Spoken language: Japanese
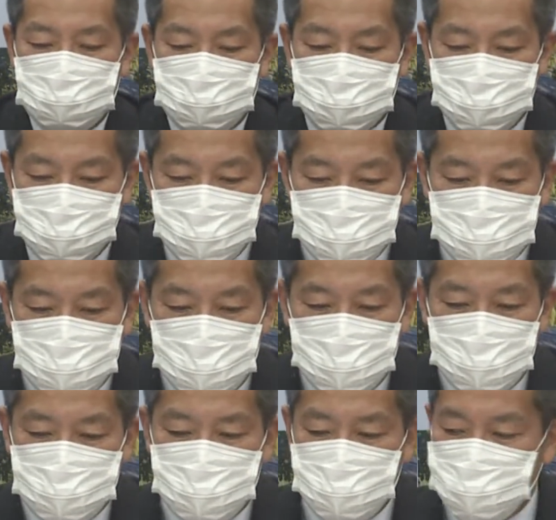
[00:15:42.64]
続い
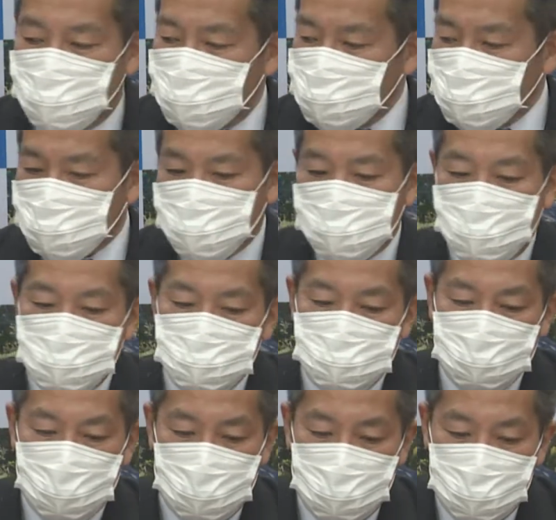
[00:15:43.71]
て資料の5番
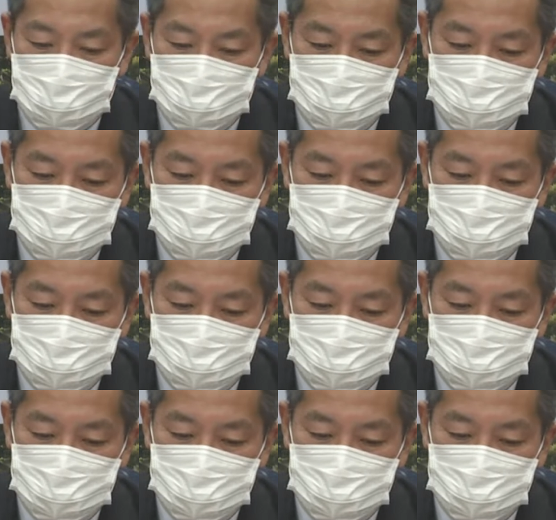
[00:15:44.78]
目が、